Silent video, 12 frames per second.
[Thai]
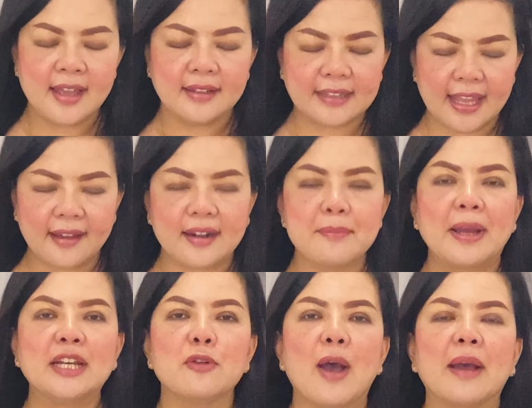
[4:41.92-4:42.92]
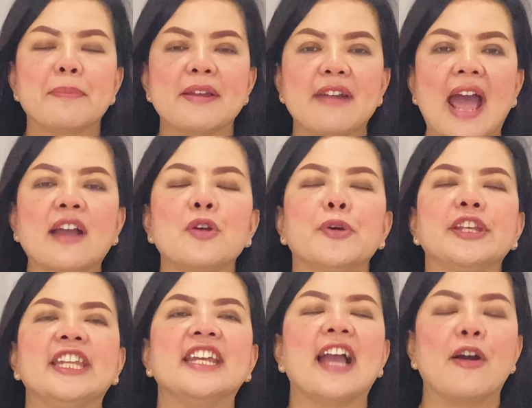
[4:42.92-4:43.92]
แต่ระมัดระวังไปรักคน
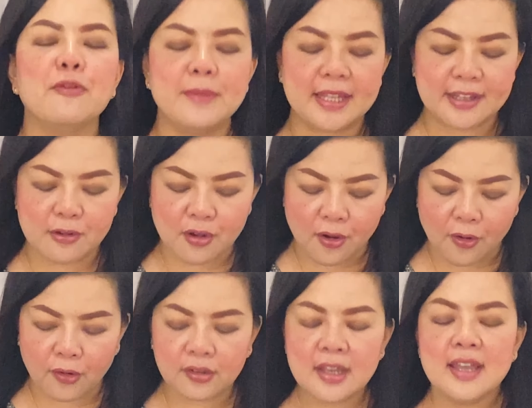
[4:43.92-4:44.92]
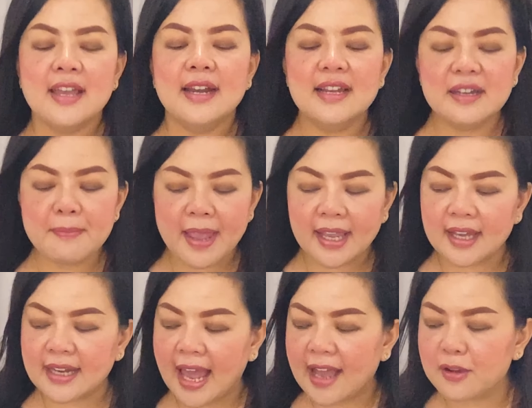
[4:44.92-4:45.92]
ที่เขามีเจ้าของ หรือแม้ก
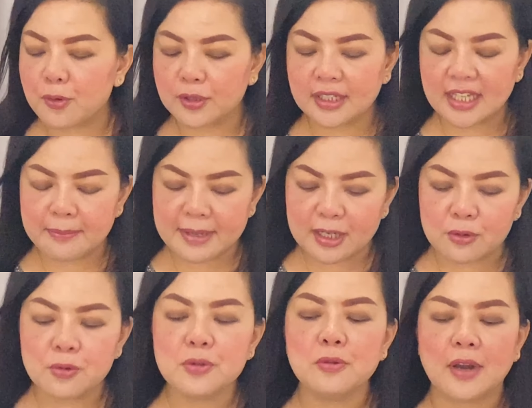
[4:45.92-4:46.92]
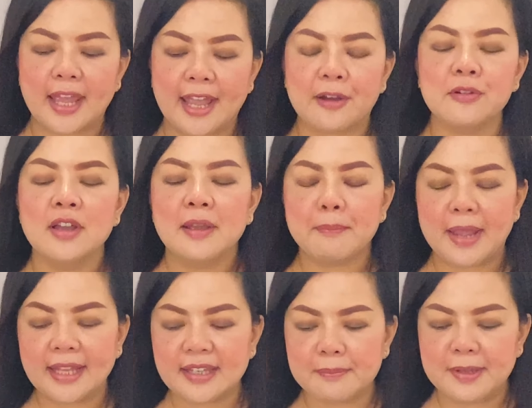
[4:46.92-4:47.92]
ระทั่งคนที่มีคู่อยู่แล้ว แม้
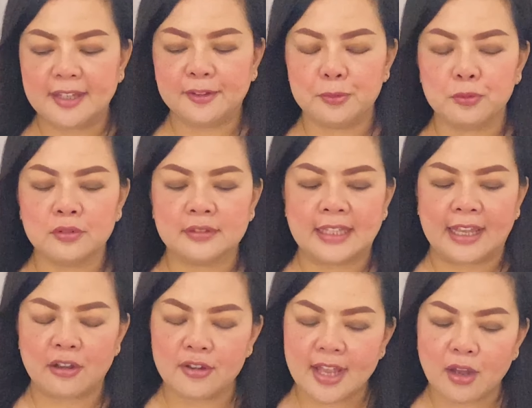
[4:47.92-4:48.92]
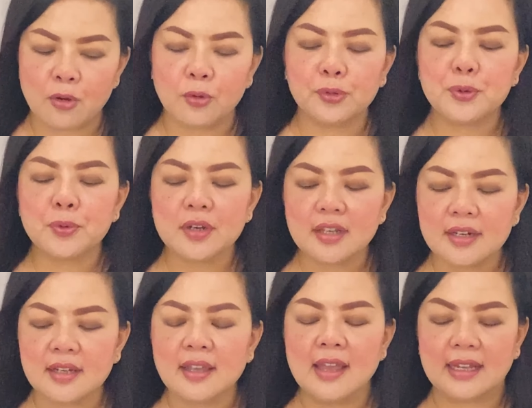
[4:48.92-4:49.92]
จะมีสุขแต่ก็ยังคงทุกข์ลึ
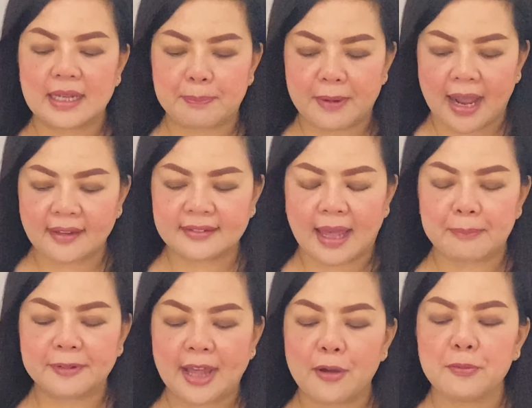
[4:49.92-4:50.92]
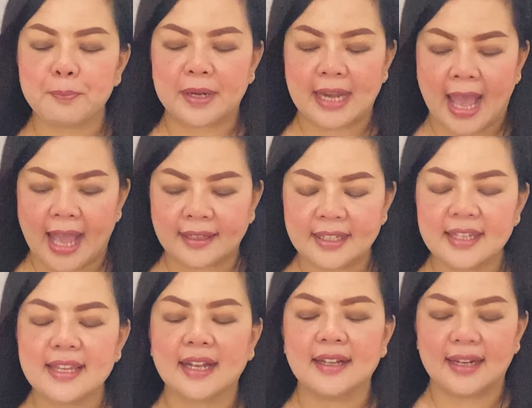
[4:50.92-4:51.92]
กๆ กับรักสามเศร้าปัญหาที่
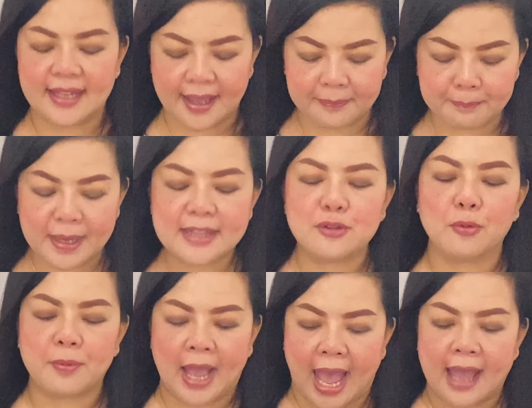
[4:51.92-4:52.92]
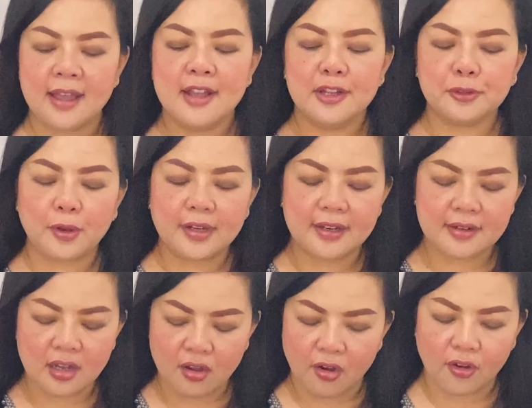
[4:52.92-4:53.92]
ยังเคลียร์ไม่จบค่ะส่วนในเรื่
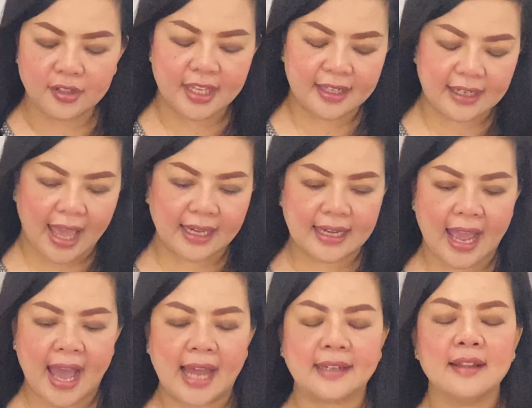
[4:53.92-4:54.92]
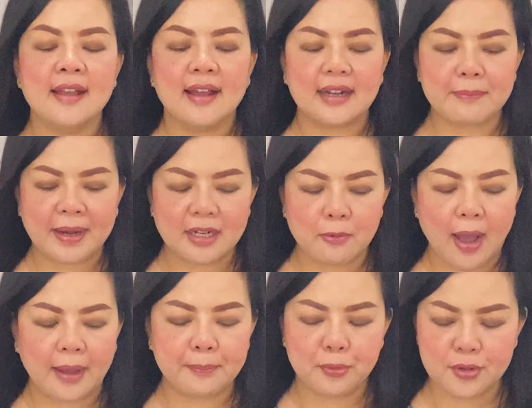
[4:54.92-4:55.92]
องของเกณฑ์การงาน ระมัดระวั
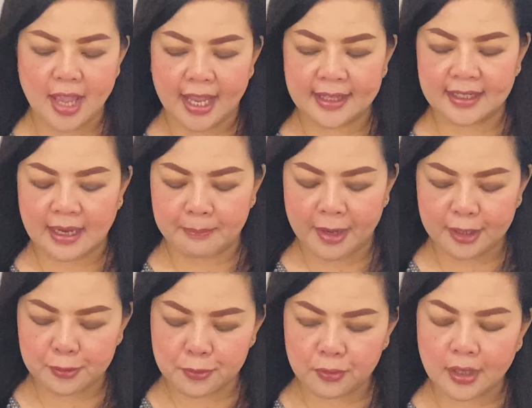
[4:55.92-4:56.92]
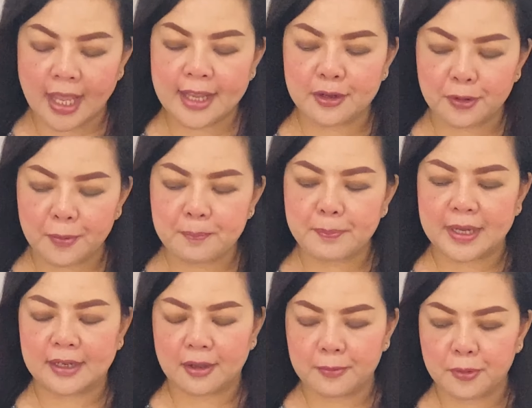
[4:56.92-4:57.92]
งผู้ใหญ่จะทำให้ทุกข์ให้กลุ่มเป็น
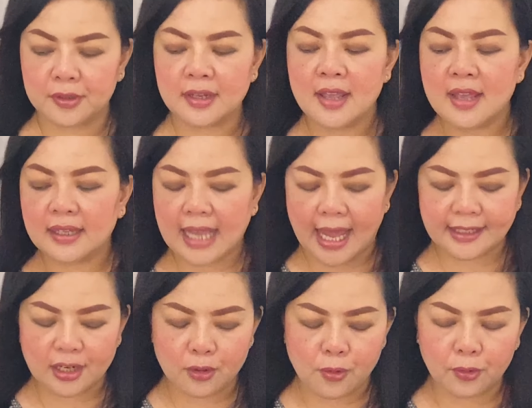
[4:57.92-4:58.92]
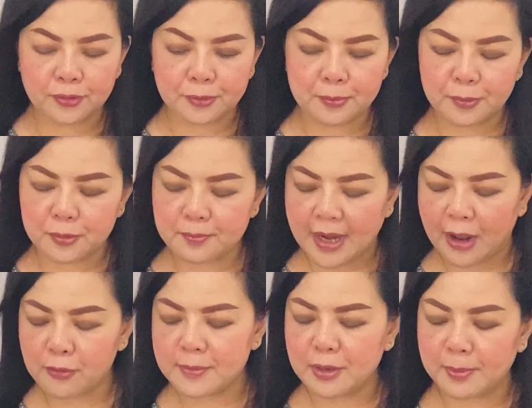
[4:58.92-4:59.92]
กังวล งานยังคงสูงรุมเร้า
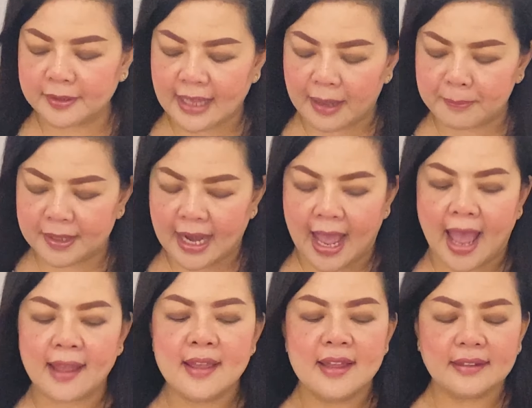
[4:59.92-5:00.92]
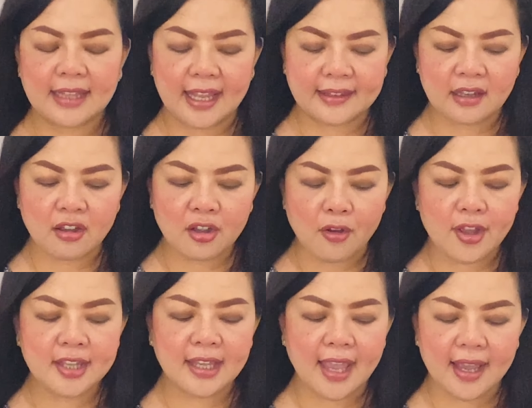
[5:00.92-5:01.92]
มีอุปสรรคปัญหา แต่จะค่อ
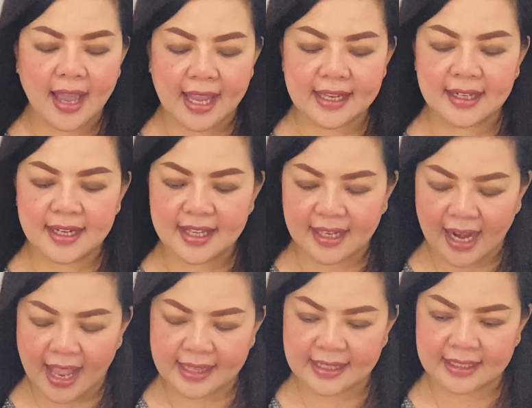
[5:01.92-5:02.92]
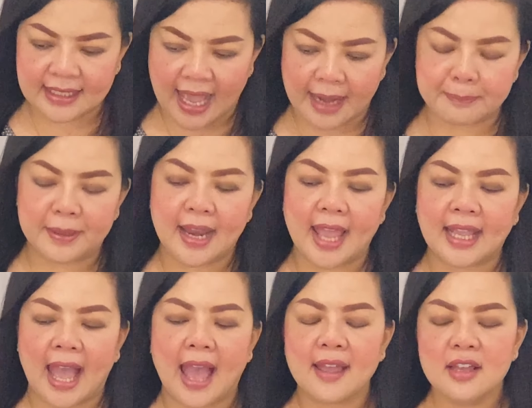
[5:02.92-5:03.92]
ยๆ แก้ไขคลี่คลายจัดการไปได้ค่ะ